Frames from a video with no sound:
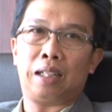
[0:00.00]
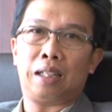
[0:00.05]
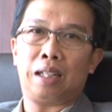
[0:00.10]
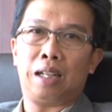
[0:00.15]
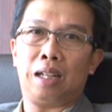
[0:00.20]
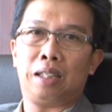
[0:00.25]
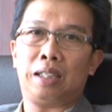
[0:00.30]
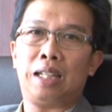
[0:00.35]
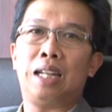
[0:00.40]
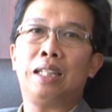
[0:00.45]
นะ
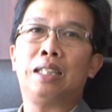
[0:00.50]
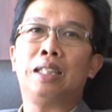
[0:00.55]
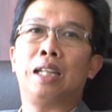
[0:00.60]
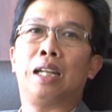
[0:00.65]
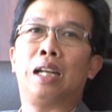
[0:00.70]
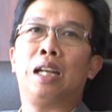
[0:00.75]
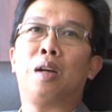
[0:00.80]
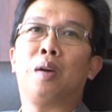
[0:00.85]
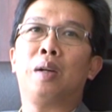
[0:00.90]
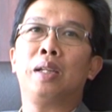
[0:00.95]
ฮะถ้าเสร็
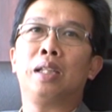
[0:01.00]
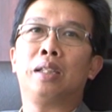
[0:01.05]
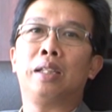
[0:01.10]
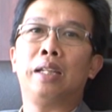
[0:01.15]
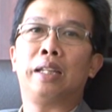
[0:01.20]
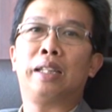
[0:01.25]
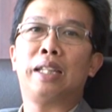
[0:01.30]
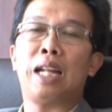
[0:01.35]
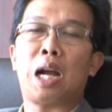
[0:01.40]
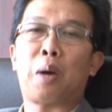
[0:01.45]
จแล้วก็จะ
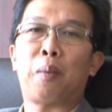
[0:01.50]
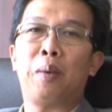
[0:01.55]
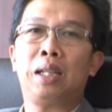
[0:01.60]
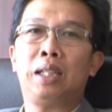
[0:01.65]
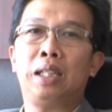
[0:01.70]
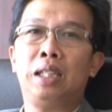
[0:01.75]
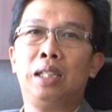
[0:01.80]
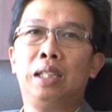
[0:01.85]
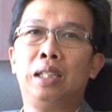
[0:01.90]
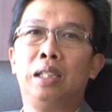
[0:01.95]
ติดตั้งไว้
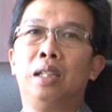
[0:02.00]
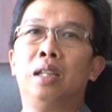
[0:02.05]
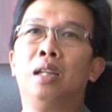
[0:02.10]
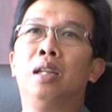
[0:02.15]
ที่